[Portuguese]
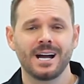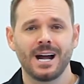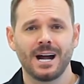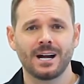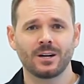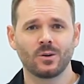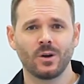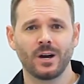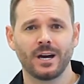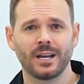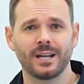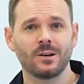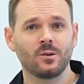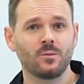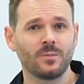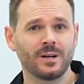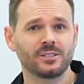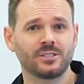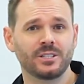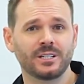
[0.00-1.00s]
Agora,
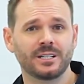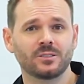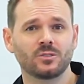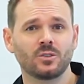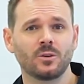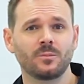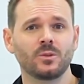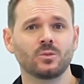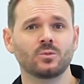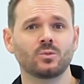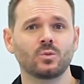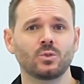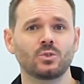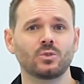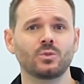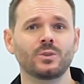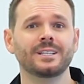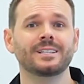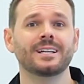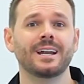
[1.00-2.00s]
uma dica sobre o
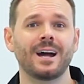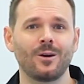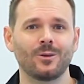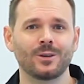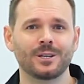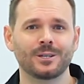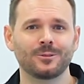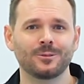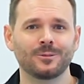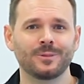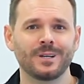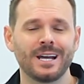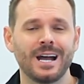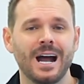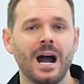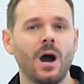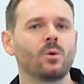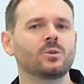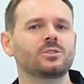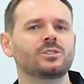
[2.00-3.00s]
tucho hidráulico.
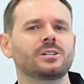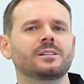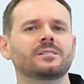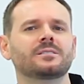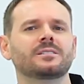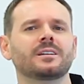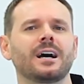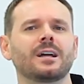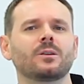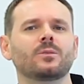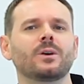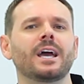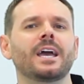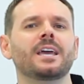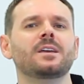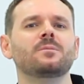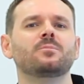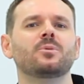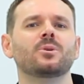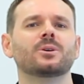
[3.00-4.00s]
Ao utilizá-lo, é
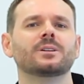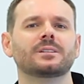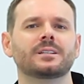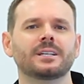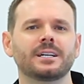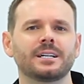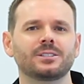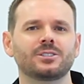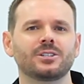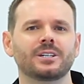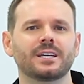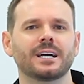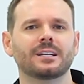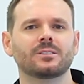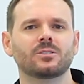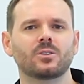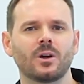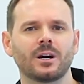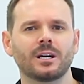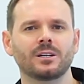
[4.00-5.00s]
importante que a
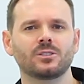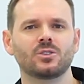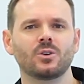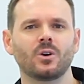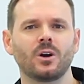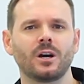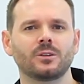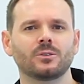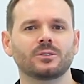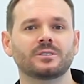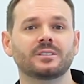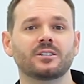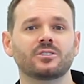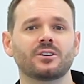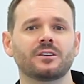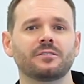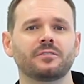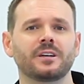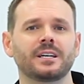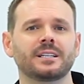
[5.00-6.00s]
troca de óleo
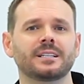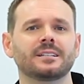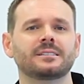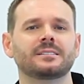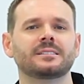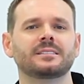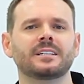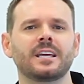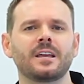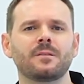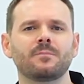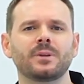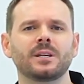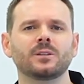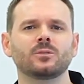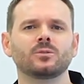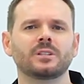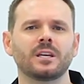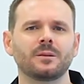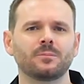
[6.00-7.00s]
seja feita sempre
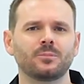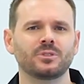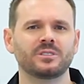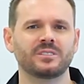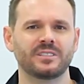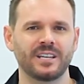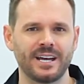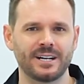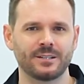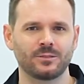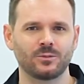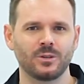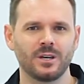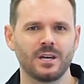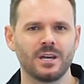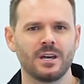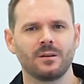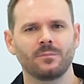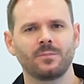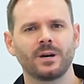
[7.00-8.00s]
no tempo certo,
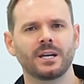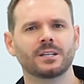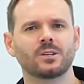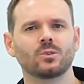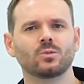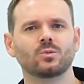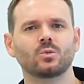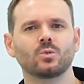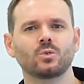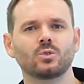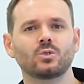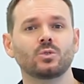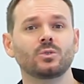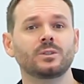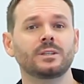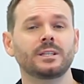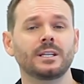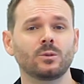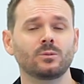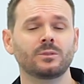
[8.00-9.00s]
para que o tucho
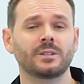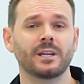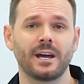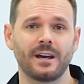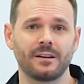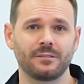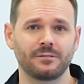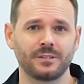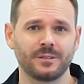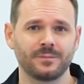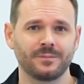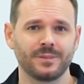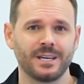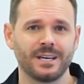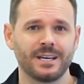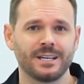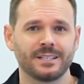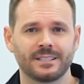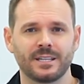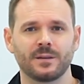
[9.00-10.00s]
não trave.
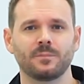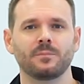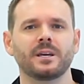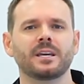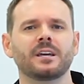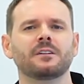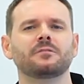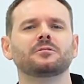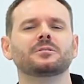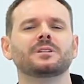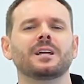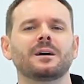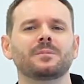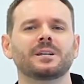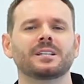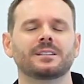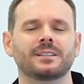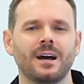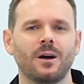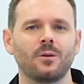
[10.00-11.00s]
Também é
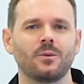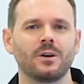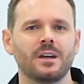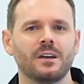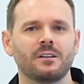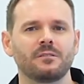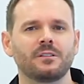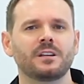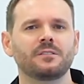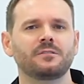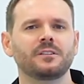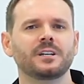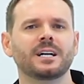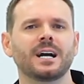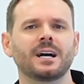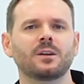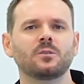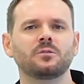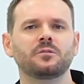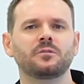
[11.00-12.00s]
fundamental
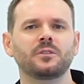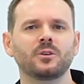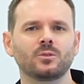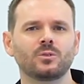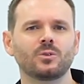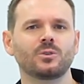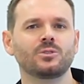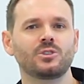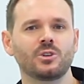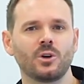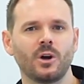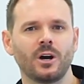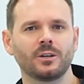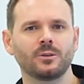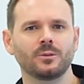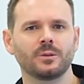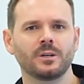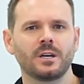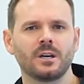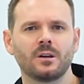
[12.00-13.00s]
verificar o filtro de
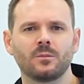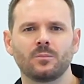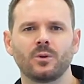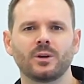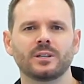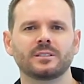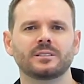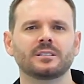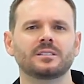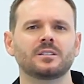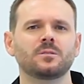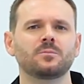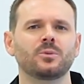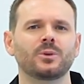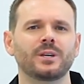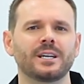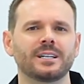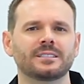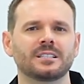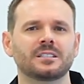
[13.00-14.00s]
óleo, pois as
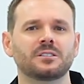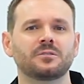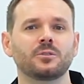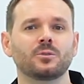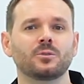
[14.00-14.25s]
impurezas